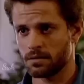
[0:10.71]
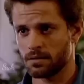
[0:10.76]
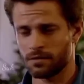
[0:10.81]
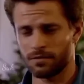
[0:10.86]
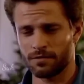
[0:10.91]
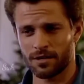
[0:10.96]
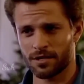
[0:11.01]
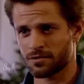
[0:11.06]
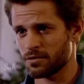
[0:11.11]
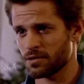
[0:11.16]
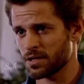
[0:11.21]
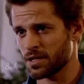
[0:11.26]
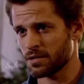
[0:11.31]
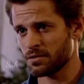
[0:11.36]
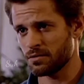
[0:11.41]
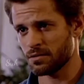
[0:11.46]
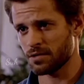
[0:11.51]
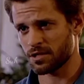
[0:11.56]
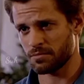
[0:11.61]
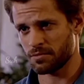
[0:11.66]
Eu faço qualquer
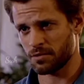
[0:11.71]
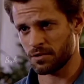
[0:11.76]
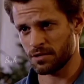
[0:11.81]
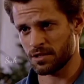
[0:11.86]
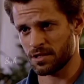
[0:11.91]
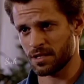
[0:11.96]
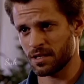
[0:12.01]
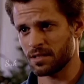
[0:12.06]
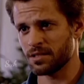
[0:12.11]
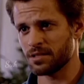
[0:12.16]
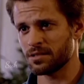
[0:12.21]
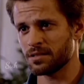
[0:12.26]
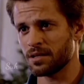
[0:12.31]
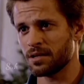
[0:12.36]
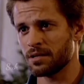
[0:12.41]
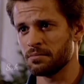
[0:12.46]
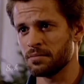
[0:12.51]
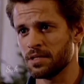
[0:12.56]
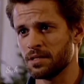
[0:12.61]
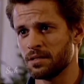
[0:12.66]
coisa para você acreditar
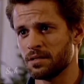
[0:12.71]
em mim.